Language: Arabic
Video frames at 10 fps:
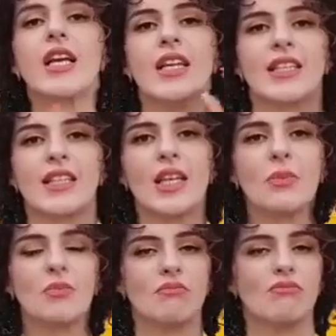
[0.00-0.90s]

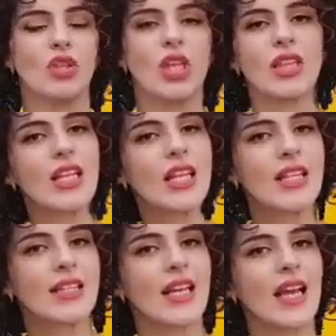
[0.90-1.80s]
الاثنين مضادين
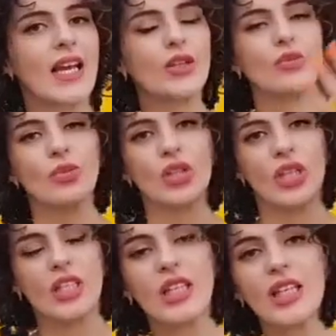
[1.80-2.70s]
للتجاعيد
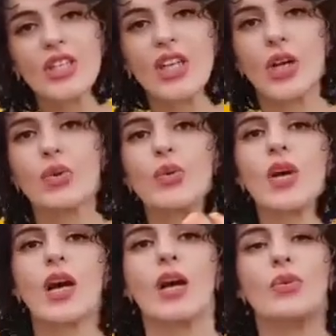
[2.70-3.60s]
ومضادين
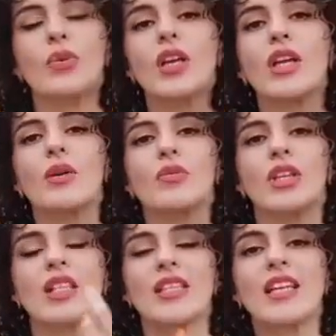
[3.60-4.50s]
للشيخوخه
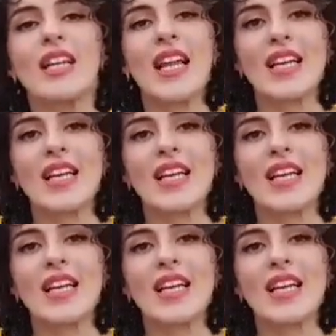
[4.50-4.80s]
ومضادين